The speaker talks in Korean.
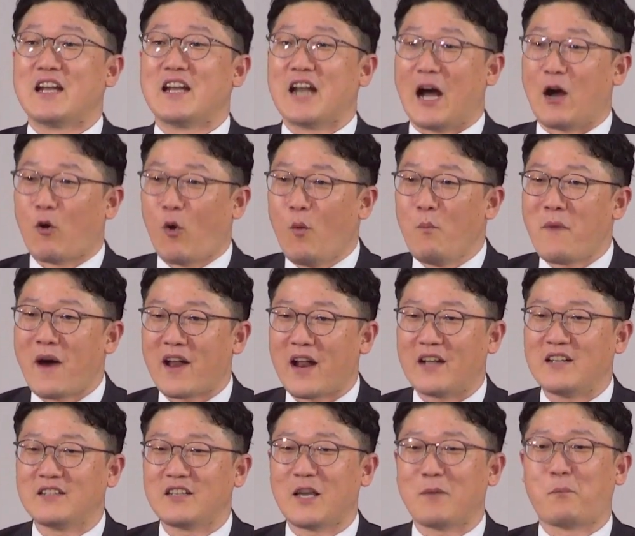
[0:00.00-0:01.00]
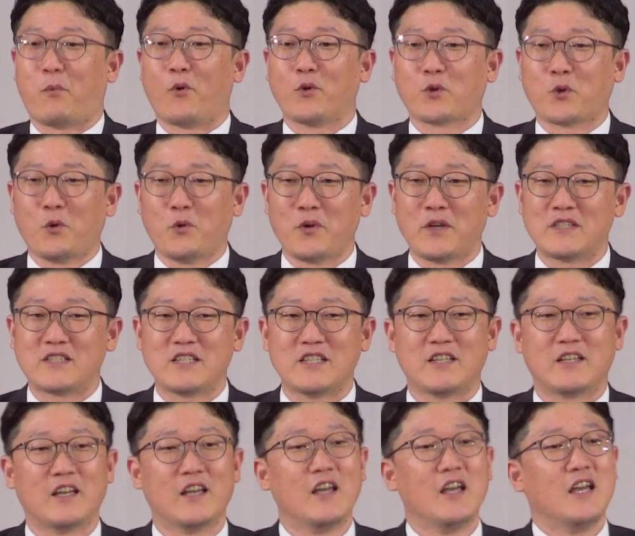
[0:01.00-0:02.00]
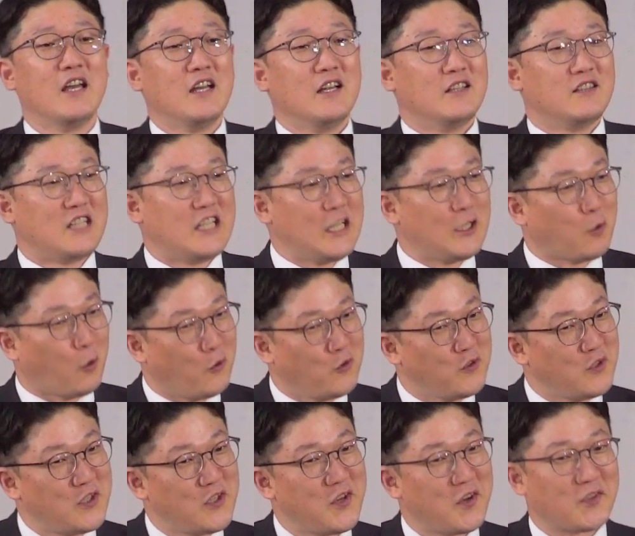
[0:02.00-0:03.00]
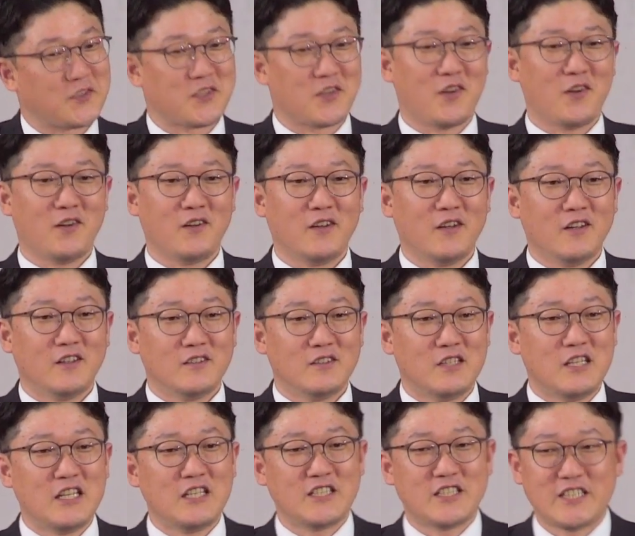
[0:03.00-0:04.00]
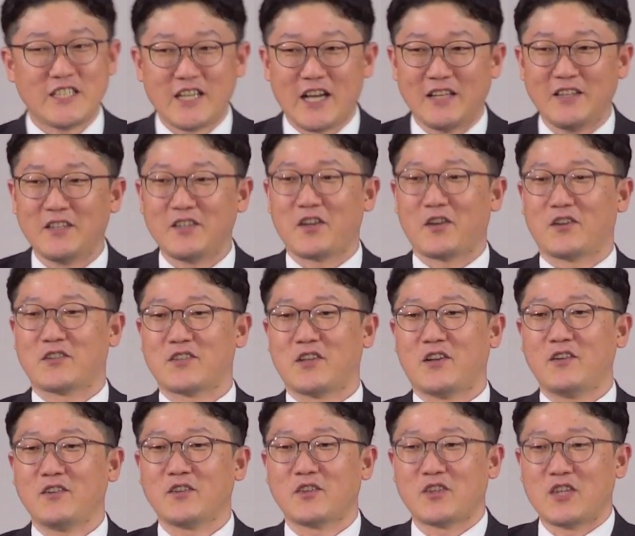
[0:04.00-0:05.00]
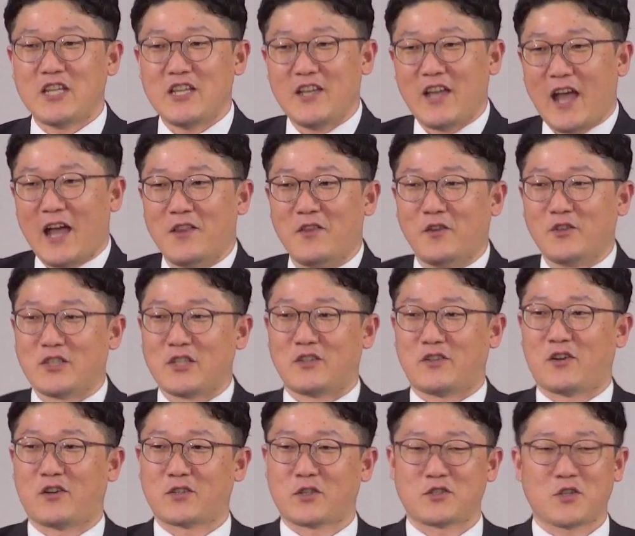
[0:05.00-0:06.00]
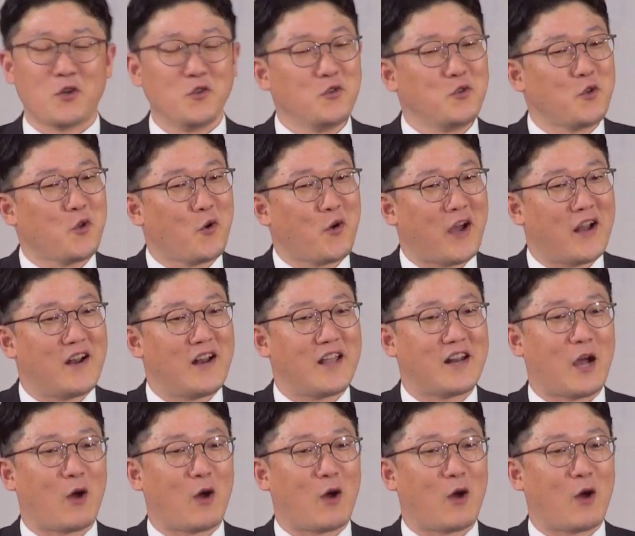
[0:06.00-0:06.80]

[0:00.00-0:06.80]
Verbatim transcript: 라고 말하는 게 보통이지 네 돈 들여서 네 시간 들여서 네 에너지 들여서 선교 갈래?